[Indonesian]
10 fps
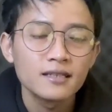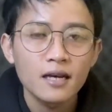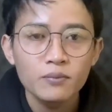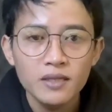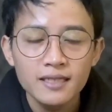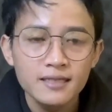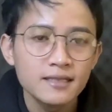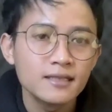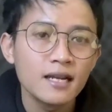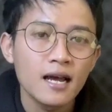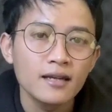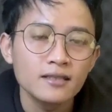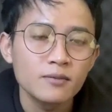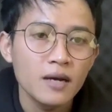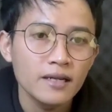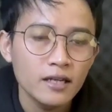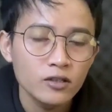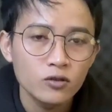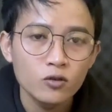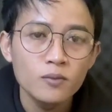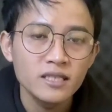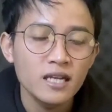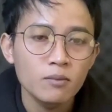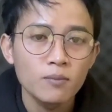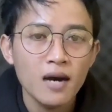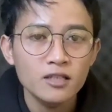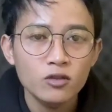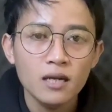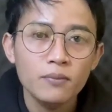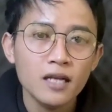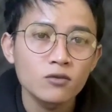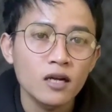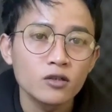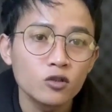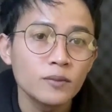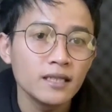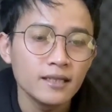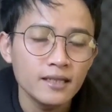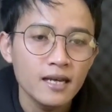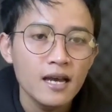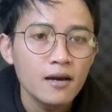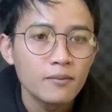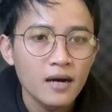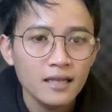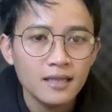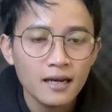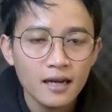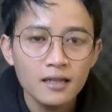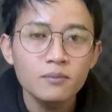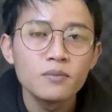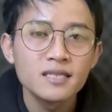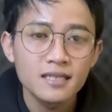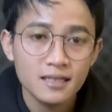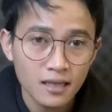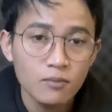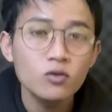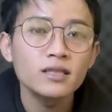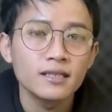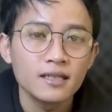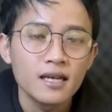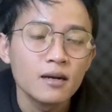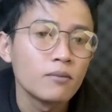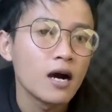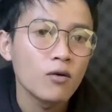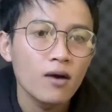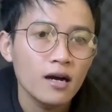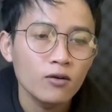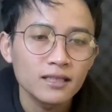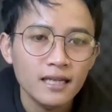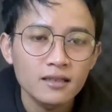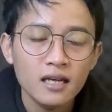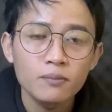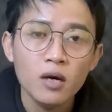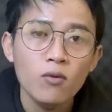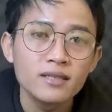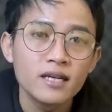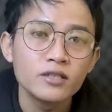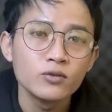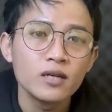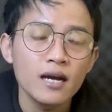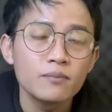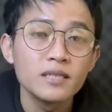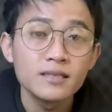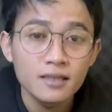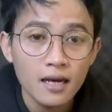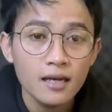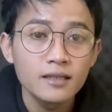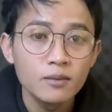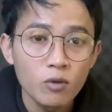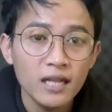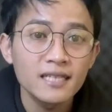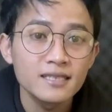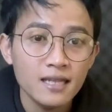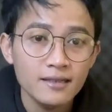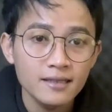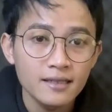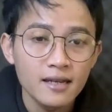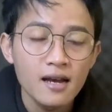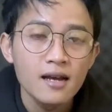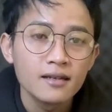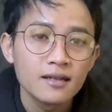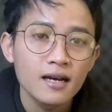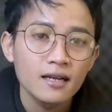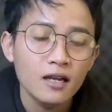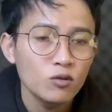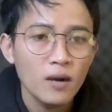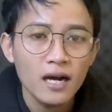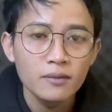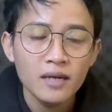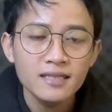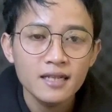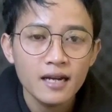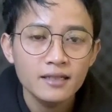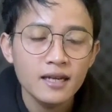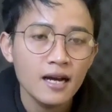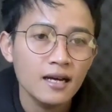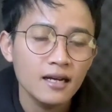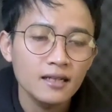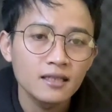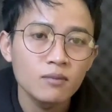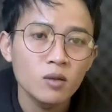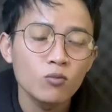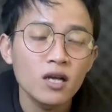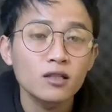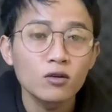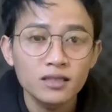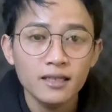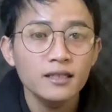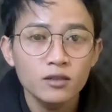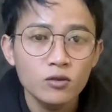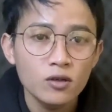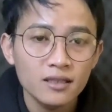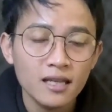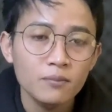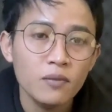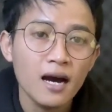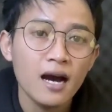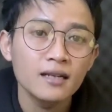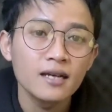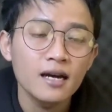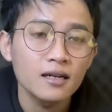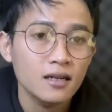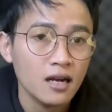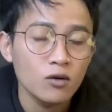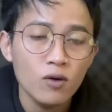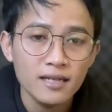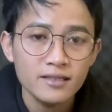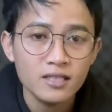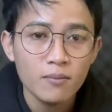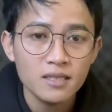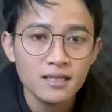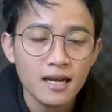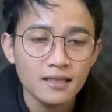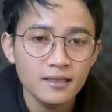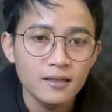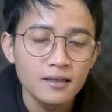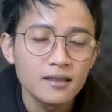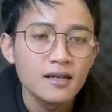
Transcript: Tetapi di sisi lain sebagian YouTubers yang membahas soal peraturan YouTube ini mengatakan beserta bukti bahwa konten tanpa wajah juga bisa dimonetisasi. Nah, lalu bagaimana caranya agar kita membuat konten itu tanpa ada keraguan sama sekali?